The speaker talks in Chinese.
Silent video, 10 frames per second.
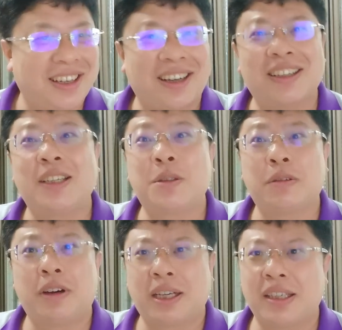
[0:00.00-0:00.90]
啊，能
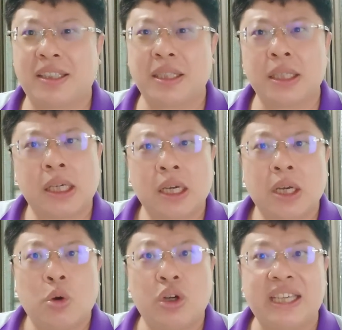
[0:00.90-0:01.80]
做。可是
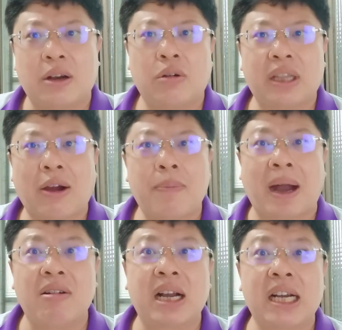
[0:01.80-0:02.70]
我讲过他会
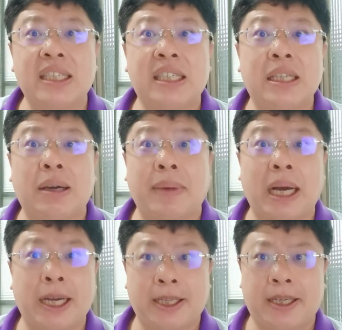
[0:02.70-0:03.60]
刨根基的
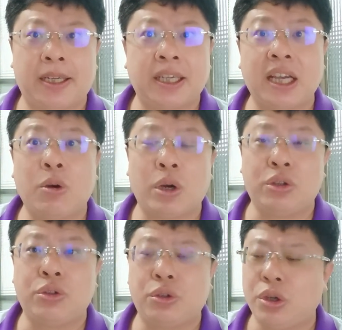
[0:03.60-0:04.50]
嘛？啊，你可以回
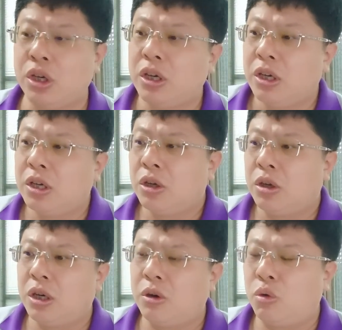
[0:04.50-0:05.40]
去，
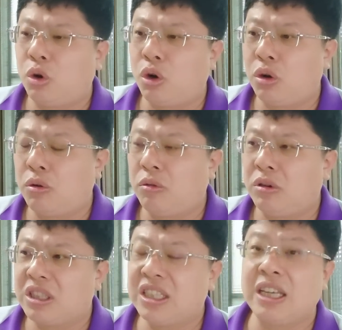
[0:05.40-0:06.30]
呃，我
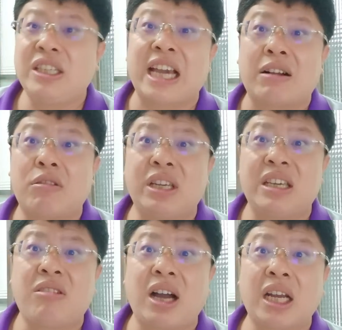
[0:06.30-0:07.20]
我之前讲过
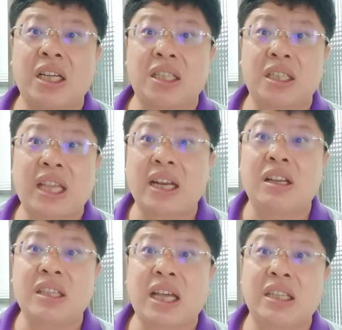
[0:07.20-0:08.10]
倪匡那个他
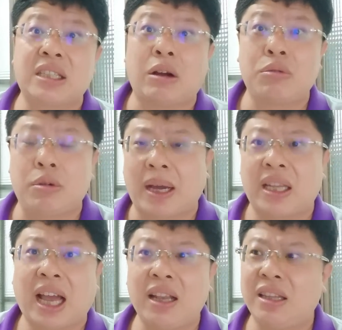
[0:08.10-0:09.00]
的他的遭遇
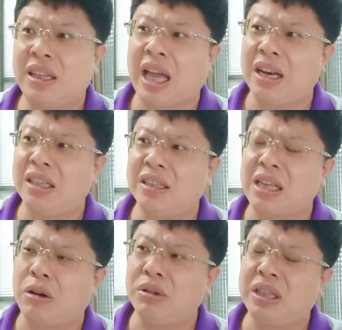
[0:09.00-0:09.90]
吧，他他的
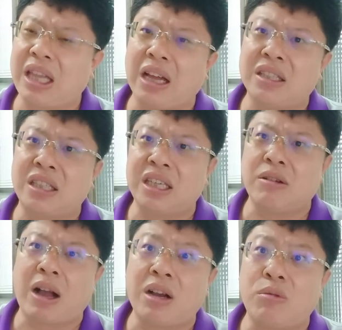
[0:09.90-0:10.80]
遭遇当时倪
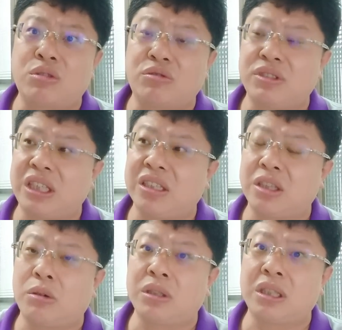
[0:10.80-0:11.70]
匡跟我祖父其
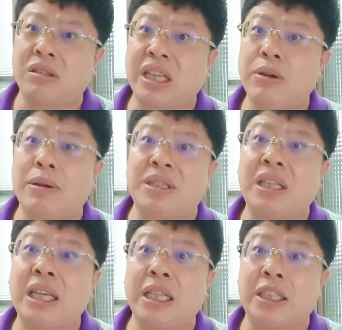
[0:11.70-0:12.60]
实都是种地位比较
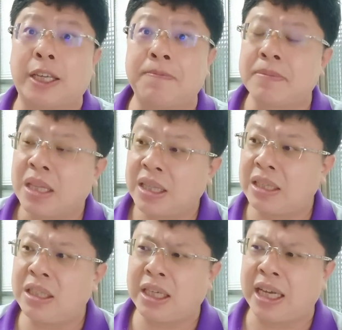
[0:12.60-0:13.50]
低的人。
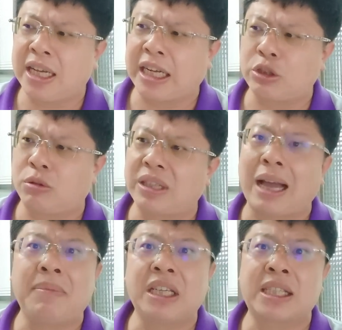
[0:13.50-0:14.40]
但是你可以从
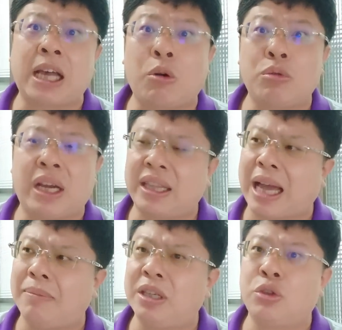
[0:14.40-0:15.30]
他们的遭遇和
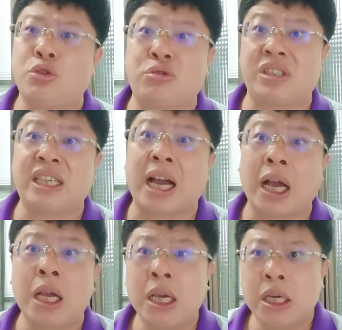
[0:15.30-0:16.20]
他们的取向，
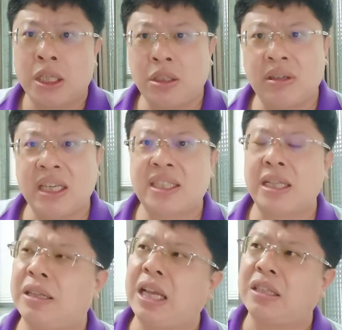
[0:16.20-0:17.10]
你就可
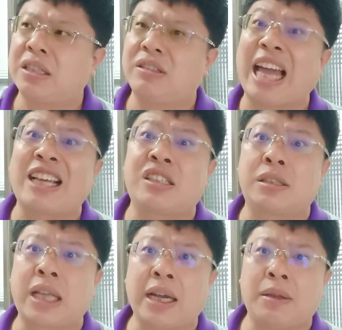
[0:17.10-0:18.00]
道那个时候大
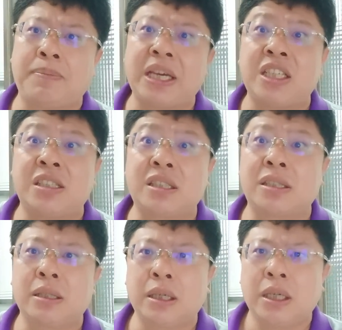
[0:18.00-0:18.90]
时代的背景是
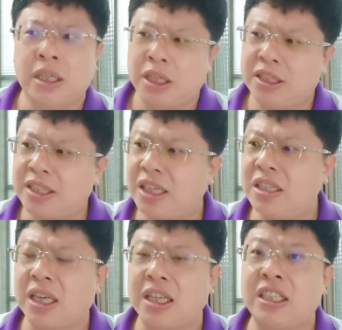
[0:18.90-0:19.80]

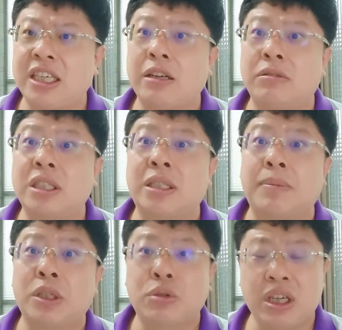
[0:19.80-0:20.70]
深层的结构是
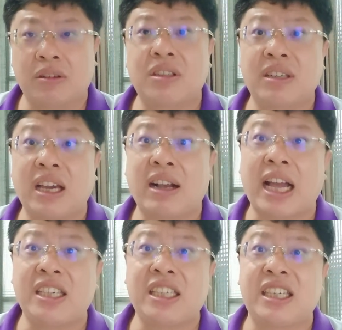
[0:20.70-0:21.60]
什么。所以有时候你要
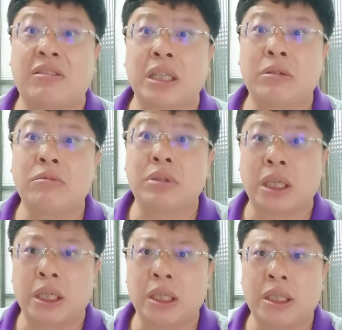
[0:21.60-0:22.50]
看一些小人物
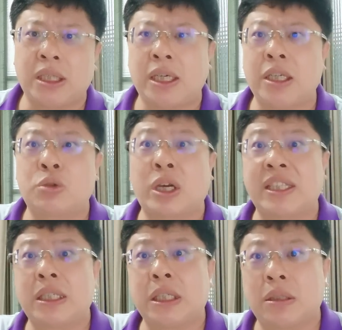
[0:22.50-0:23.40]
的一些
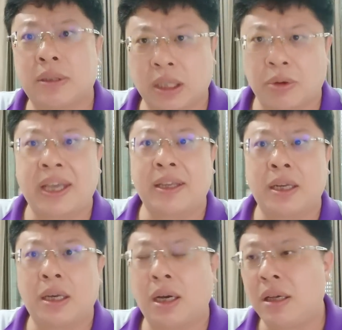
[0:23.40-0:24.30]
传记，就这个原
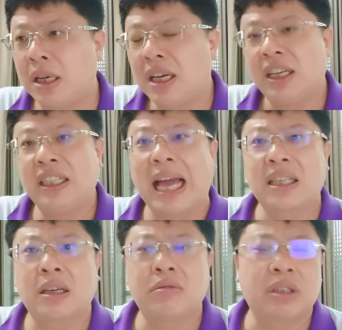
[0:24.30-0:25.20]
因啊。你
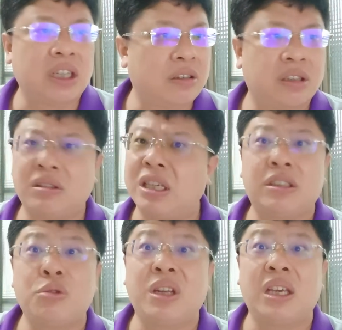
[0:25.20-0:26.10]
大人物的有时候你
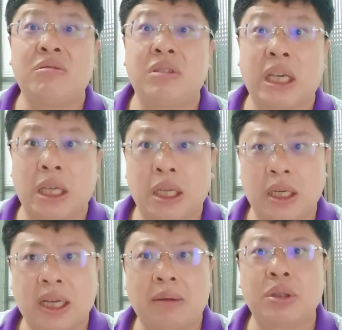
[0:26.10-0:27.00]
是云里雾里，
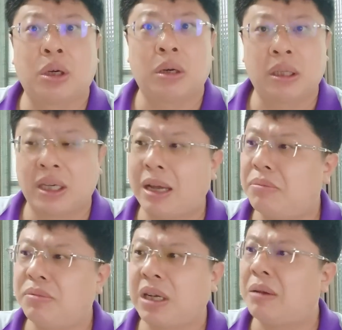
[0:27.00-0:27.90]
你看不懂，你
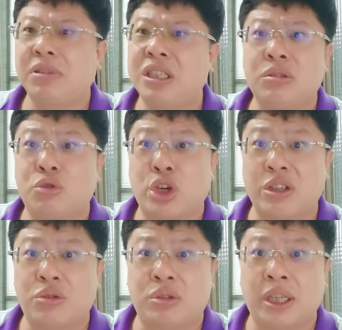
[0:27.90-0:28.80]
看不看不清楚
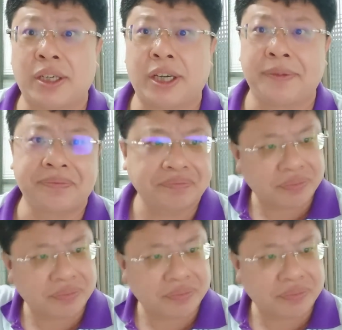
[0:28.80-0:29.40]
全局的啊。